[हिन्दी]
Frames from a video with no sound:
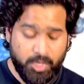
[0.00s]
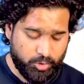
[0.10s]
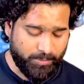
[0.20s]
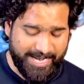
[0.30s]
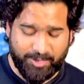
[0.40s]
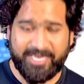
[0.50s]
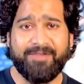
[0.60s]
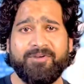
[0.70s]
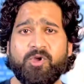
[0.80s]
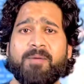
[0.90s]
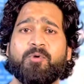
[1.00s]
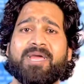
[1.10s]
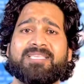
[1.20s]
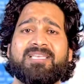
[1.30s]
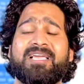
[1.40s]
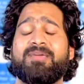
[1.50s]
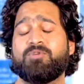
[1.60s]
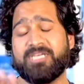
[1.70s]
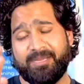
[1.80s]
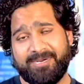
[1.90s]
तो भाइयों ये वीडियो आपको कैसी लगी
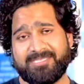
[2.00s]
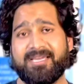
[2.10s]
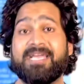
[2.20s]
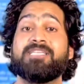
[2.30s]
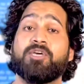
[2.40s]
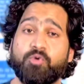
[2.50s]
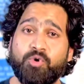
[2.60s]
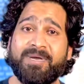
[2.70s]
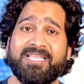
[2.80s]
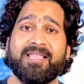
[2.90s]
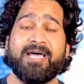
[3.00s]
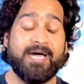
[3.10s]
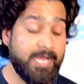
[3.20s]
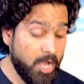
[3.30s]
मुझे कमेंट्स करके ज़रूर बताना